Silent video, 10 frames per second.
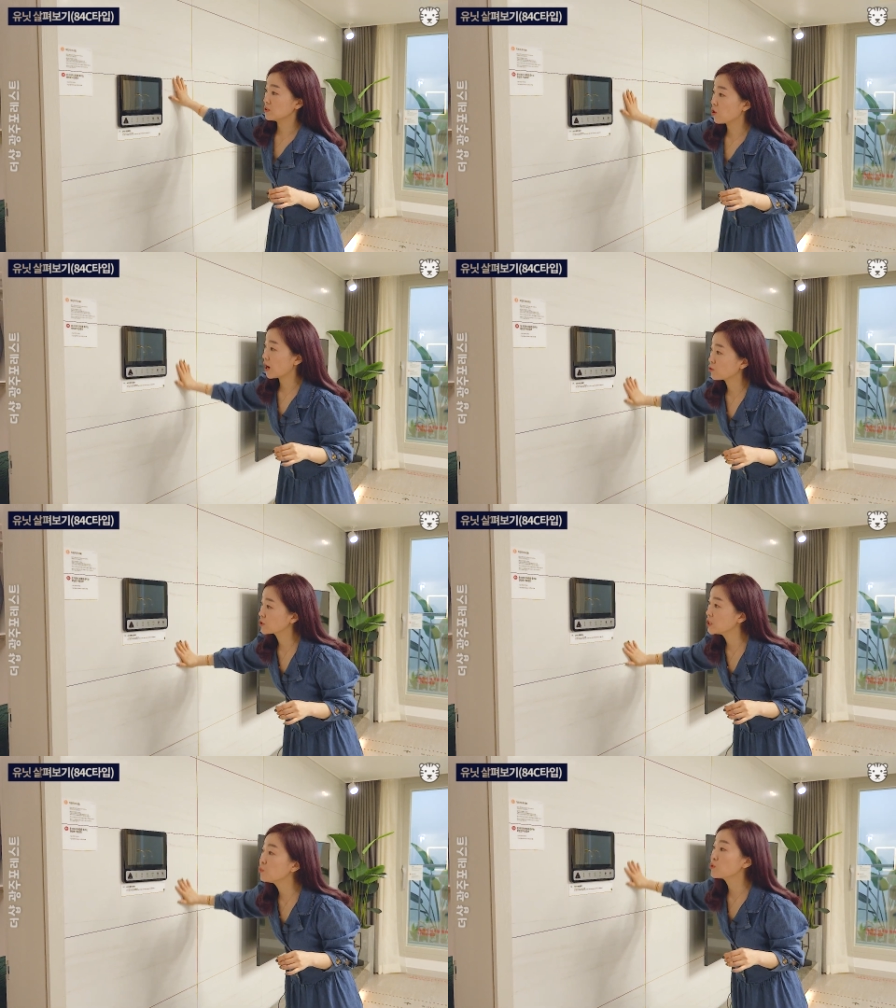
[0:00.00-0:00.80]
들어가 있고
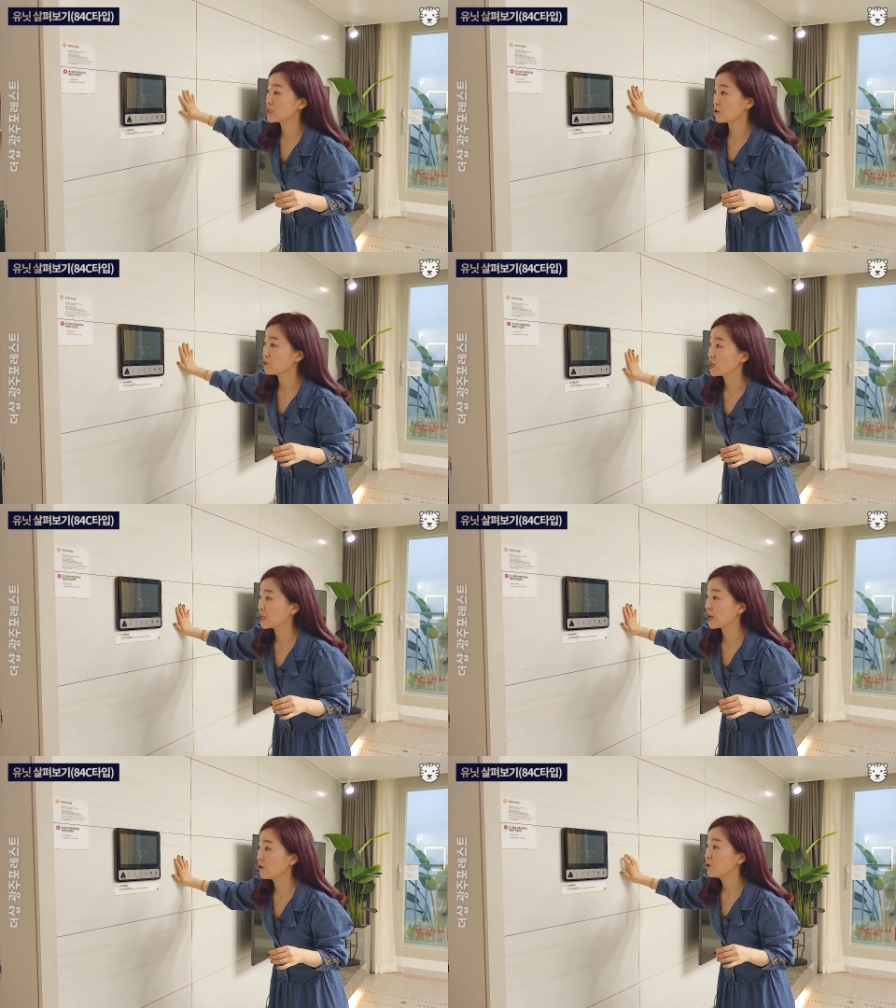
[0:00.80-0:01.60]
기본
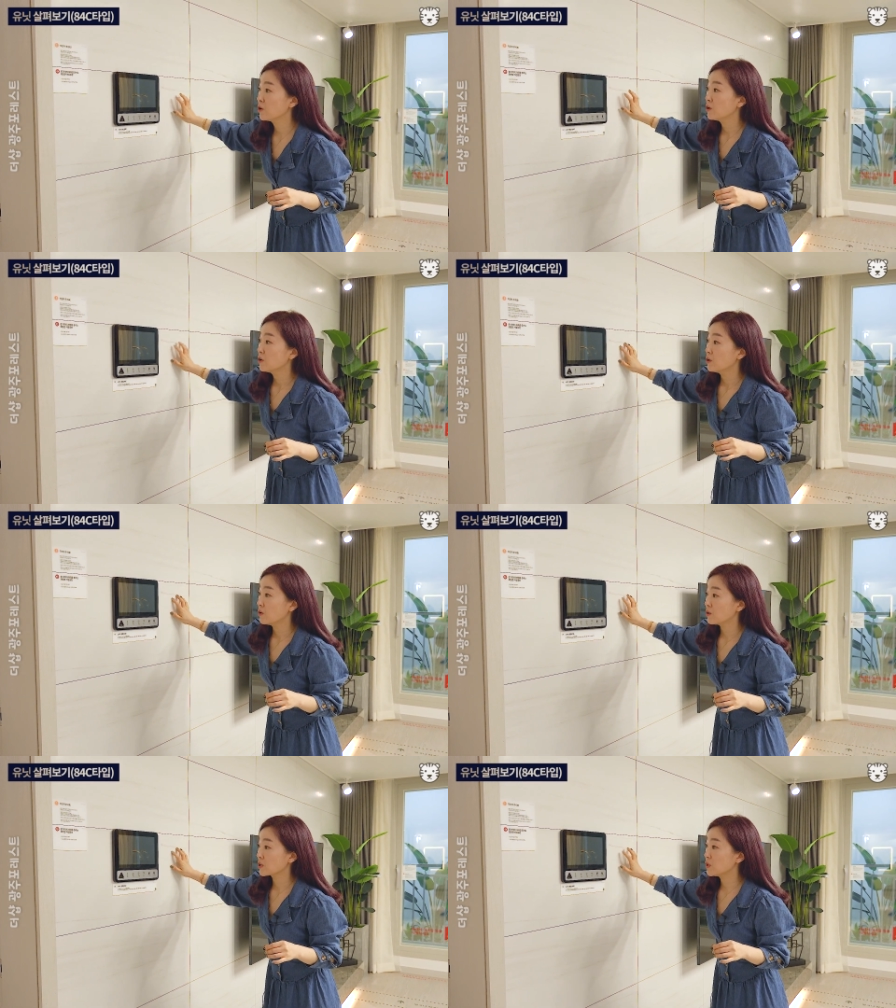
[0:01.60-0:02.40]
제공이네요.
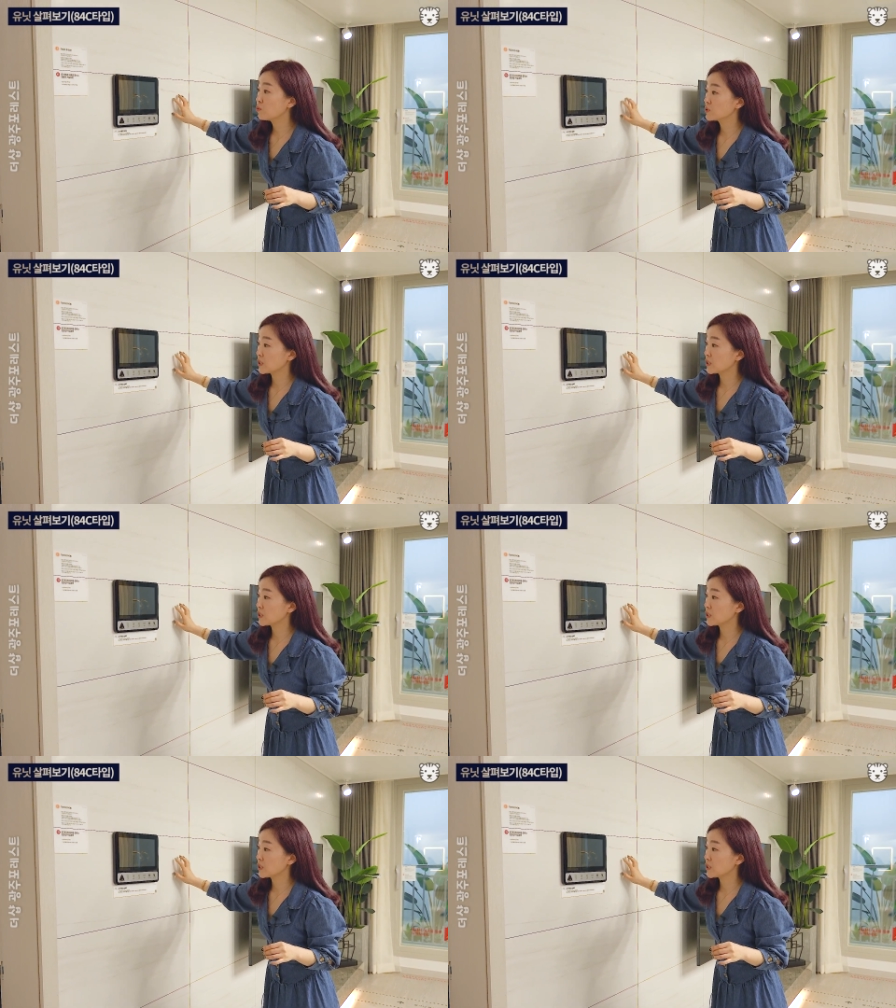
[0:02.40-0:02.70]
어, 기본